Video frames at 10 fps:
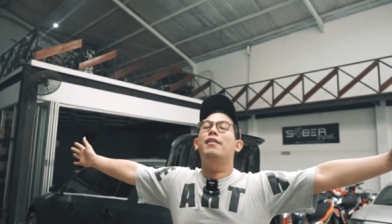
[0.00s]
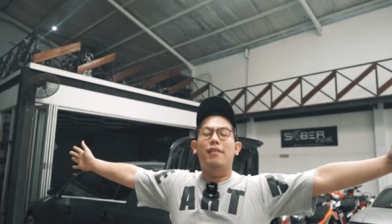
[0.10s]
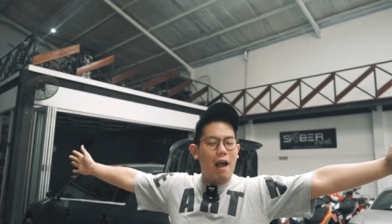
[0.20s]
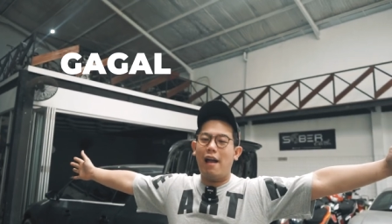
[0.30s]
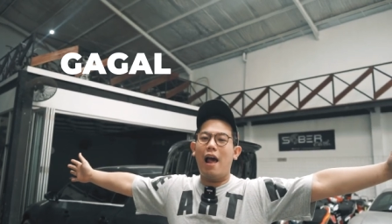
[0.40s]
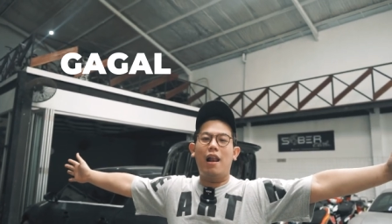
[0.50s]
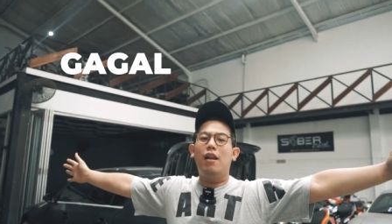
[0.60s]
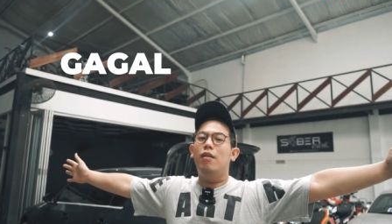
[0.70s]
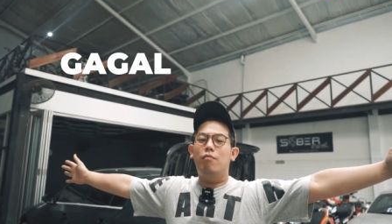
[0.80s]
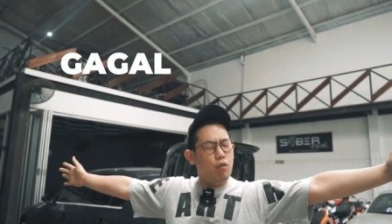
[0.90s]
gagal
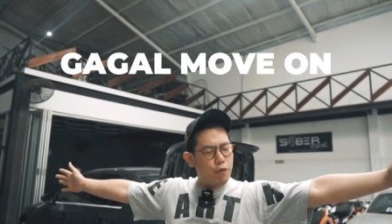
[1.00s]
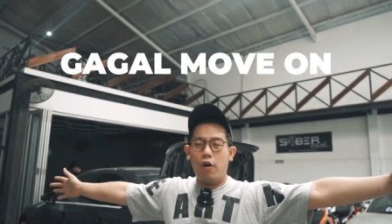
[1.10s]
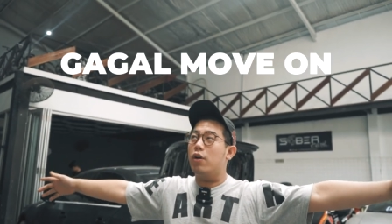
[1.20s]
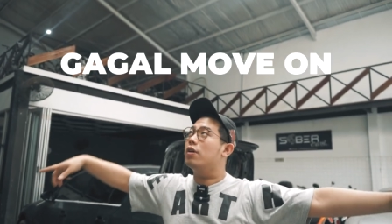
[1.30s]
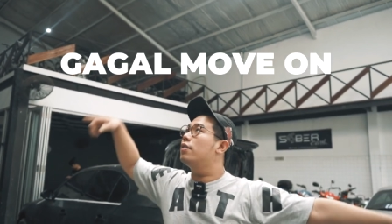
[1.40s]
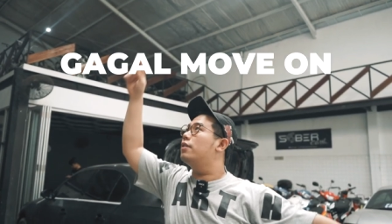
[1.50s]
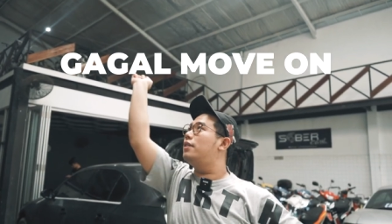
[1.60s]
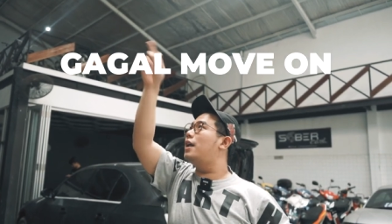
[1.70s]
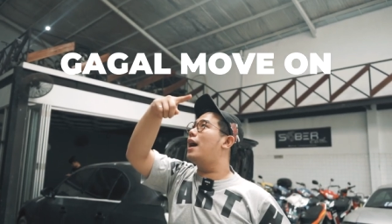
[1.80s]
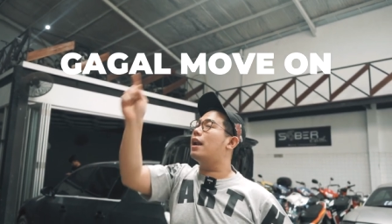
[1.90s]
move on.
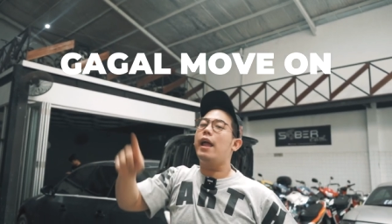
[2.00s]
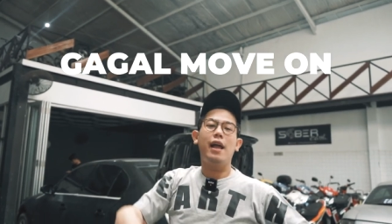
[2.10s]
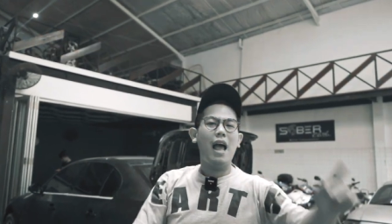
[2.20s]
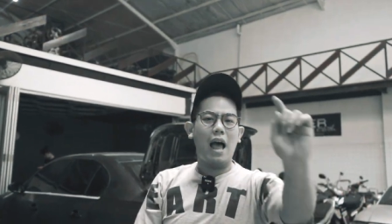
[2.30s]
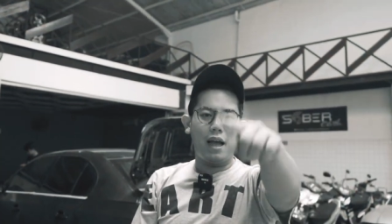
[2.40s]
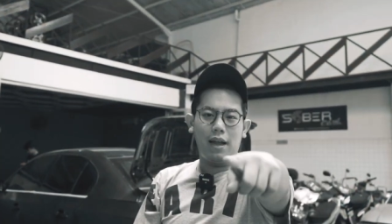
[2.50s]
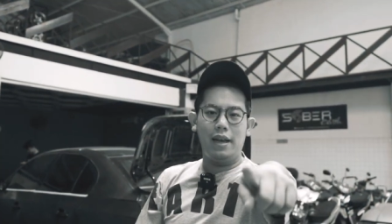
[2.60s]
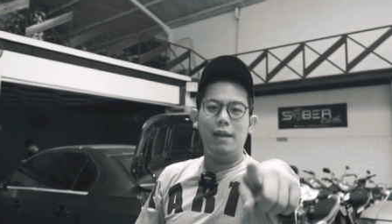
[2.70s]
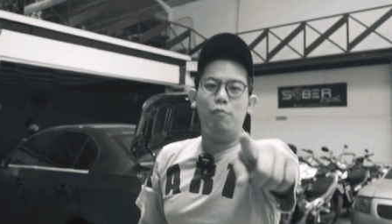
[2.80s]
Dar, eh enggak, ini